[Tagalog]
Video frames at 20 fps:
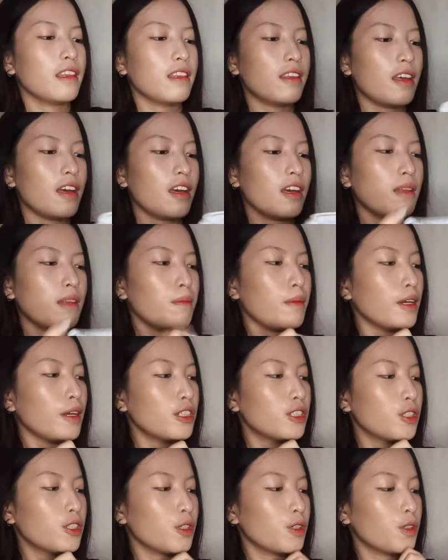then
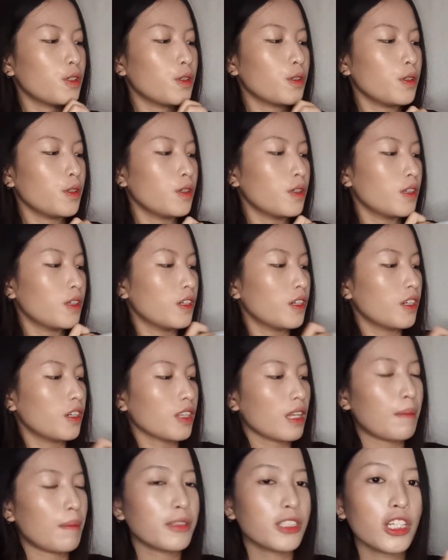medyo
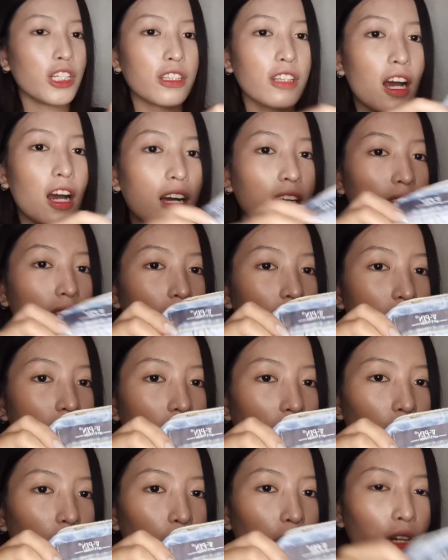Napa siya tag diri
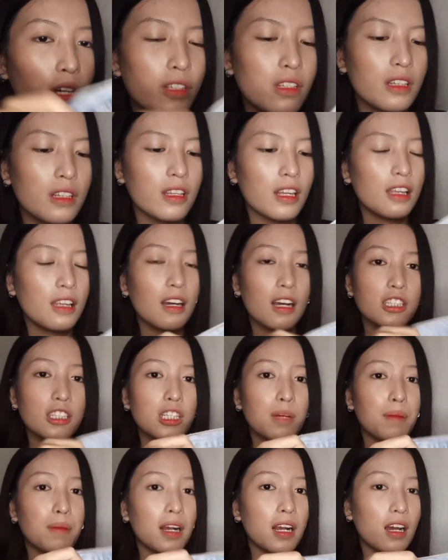sa loyo din dili na ka
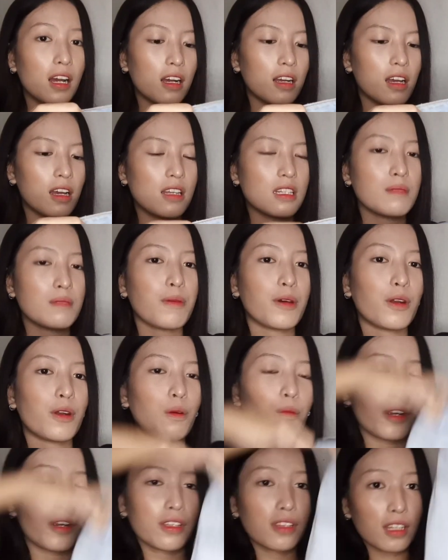siya baga guys
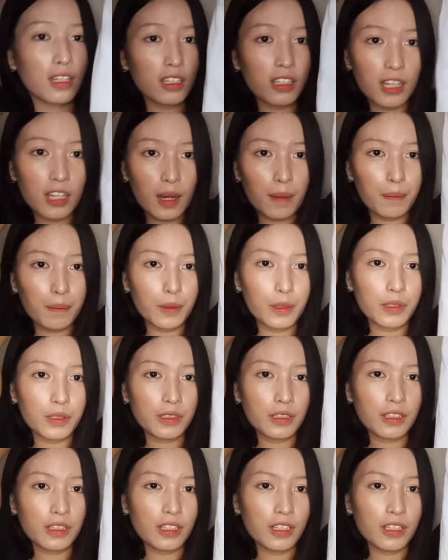pero worth it gyapon.